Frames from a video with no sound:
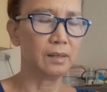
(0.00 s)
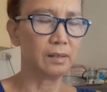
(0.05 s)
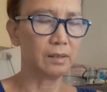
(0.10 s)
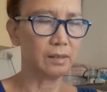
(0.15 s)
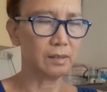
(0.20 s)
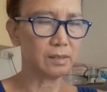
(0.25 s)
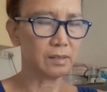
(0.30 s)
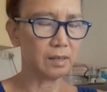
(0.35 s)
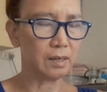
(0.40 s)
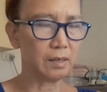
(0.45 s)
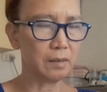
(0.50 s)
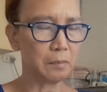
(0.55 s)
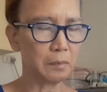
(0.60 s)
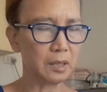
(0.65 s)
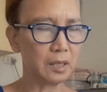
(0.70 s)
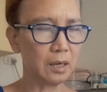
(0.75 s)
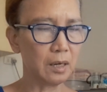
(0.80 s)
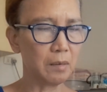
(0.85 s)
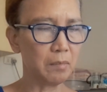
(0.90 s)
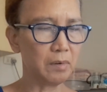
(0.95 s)
The same
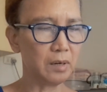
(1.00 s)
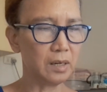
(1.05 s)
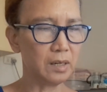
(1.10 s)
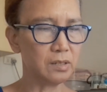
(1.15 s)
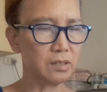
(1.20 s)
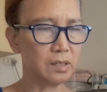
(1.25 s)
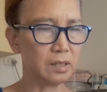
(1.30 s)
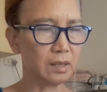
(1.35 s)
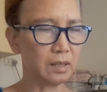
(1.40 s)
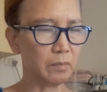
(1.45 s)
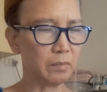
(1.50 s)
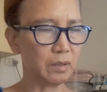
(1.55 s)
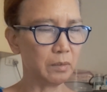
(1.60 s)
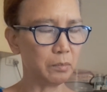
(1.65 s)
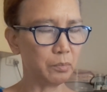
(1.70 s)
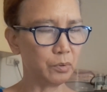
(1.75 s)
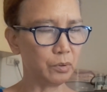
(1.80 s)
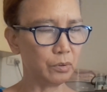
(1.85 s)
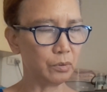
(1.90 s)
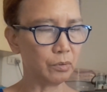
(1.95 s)
time, legit naman
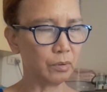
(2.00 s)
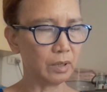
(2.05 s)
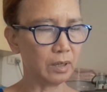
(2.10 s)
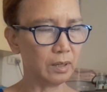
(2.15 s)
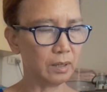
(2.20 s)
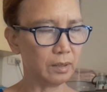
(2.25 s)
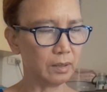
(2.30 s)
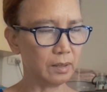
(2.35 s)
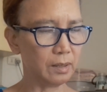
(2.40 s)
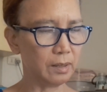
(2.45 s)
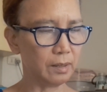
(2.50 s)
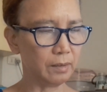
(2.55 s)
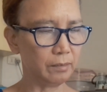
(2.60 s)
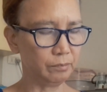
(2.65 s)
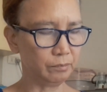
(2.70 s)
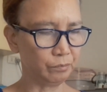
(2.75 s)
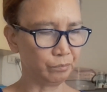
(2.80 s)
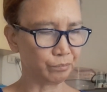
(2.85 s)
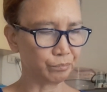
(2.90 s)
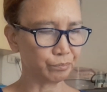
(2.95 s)
po itong ating
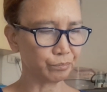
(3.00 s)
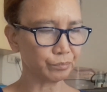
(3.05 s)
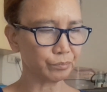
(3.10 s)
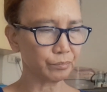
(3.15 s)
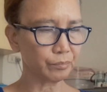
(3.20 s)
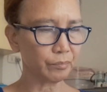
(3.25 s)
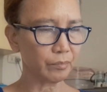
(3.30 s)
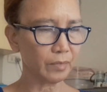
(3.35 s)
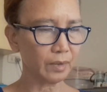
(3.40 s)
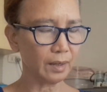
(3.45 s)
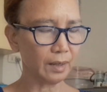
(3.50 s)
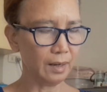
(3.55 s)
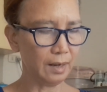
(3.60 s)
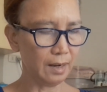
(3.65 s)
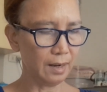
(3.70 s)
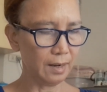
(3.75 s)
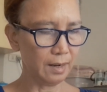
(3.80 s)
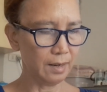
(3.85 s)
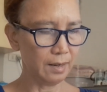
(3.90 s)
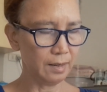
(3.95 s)

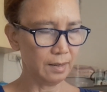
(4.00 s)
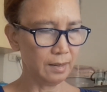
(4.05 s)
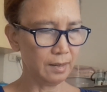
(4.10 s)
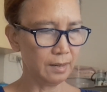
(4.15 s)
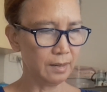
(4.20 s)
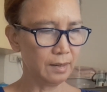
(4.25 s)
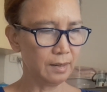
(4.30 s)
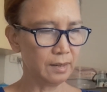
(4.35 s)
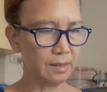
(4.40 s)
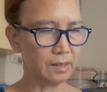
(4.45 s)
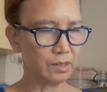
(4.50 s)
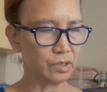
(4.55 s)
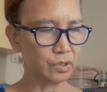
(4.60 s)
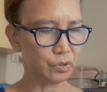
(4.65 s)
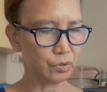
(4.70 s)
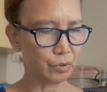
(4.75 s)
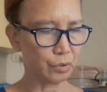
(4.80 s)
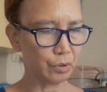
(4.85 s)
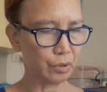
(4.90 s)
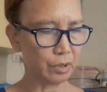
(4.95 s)
uh,
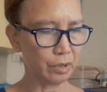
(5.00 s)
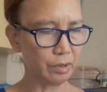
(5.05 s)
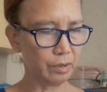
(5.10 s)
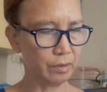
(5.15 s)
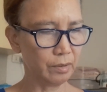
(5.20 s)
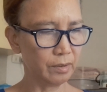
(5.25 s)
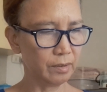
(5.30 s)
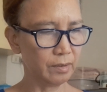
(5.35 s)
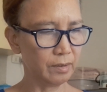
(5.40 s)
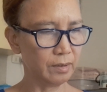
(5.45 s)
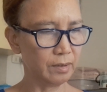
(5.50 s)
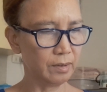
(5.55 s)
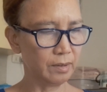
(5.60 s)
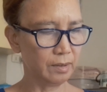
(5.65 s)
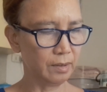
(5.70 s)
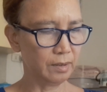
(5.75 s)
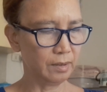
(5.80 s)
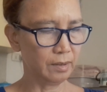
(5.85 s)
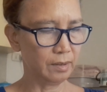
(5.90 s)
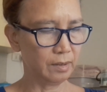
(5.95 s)
store.
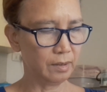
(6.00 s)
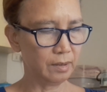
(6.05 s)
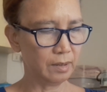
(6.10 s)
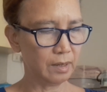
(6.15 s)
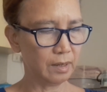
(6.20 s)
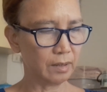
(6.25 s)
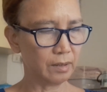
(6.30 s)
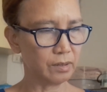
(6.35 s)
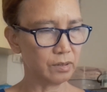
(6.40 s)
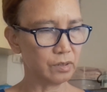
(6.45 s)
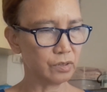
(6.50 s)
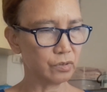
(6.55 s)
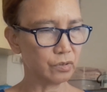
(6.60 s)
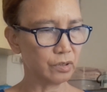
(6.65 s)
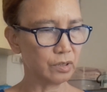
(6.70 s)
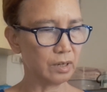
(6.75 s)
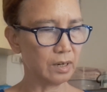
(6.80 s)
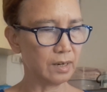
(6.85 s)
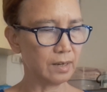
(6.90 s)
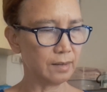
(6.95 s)
Ang
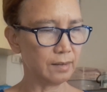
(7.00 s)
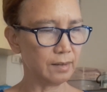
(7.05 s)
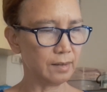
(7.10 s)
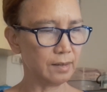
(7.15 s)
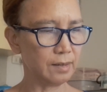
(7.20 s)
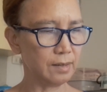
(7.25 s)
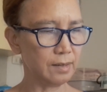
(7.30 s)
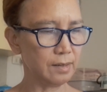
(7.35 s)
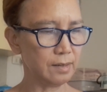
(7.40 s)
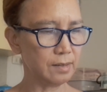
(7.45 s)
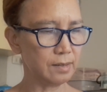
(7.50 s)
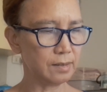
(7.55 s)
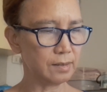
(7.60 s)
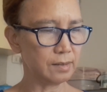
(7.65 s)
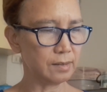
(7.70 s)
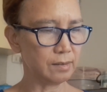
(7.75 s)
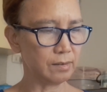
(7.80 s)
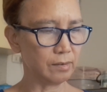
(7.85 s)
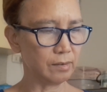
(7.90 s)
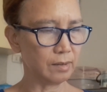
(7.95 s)
store natin
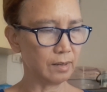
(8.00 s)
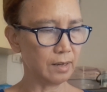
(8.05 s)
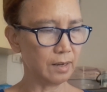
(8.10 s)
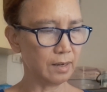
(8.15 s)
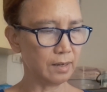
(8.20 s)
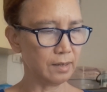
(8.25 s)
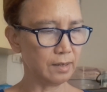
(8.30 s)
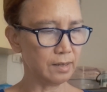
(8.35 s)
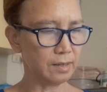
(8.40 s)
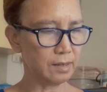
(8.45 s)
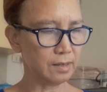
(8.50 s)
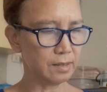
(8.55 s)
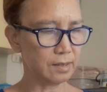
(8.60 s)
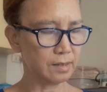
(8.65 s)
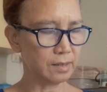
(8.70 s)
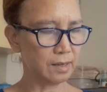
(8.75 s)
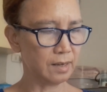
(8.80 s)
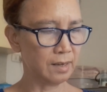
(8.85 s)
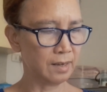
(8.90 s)
is, yun nga is,